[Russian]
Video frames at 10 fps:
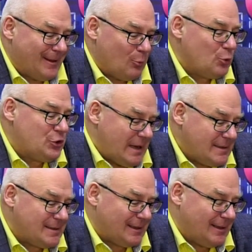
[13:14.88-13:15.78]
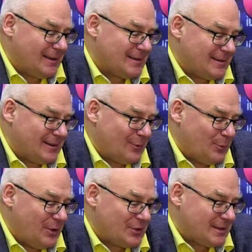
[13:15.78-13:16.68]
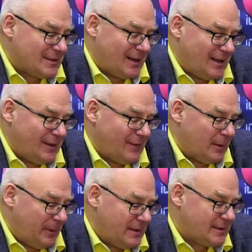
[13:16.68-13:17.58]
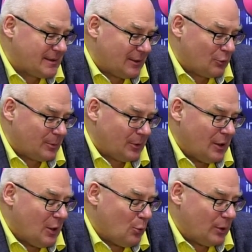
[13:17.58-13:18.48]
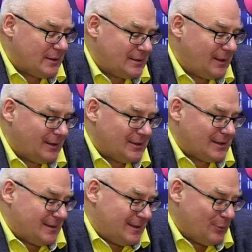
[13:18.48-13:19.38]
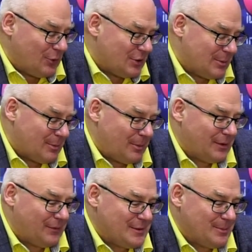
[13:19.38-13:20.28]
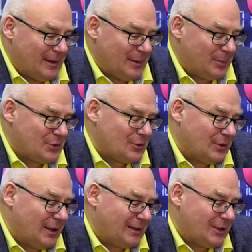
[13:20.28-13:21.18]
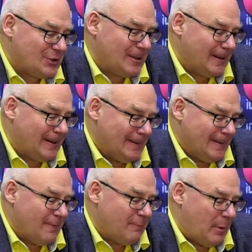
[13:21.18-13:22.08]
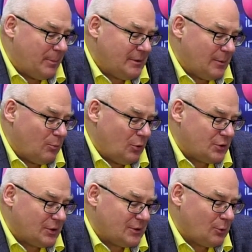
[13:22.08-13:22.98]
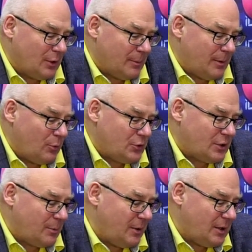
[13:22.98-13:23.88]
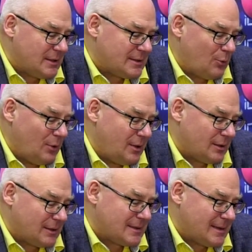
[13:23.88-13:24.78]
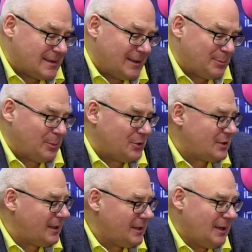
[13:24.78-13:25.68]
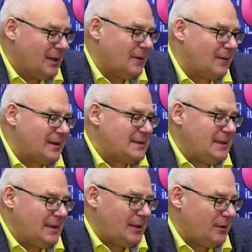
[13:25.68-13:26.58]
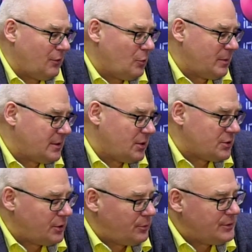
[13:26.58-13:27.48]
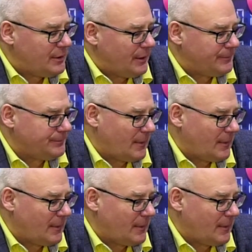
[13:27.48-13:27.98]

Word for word: участия, да, зарубежных стран, европейских, с которыми у России сейчас на сегодняшний момент весьма напряженные отношения, в попытке больше не столько помочь Армении, сколько, так сказать, помешать в России в ее посреднических усилиях.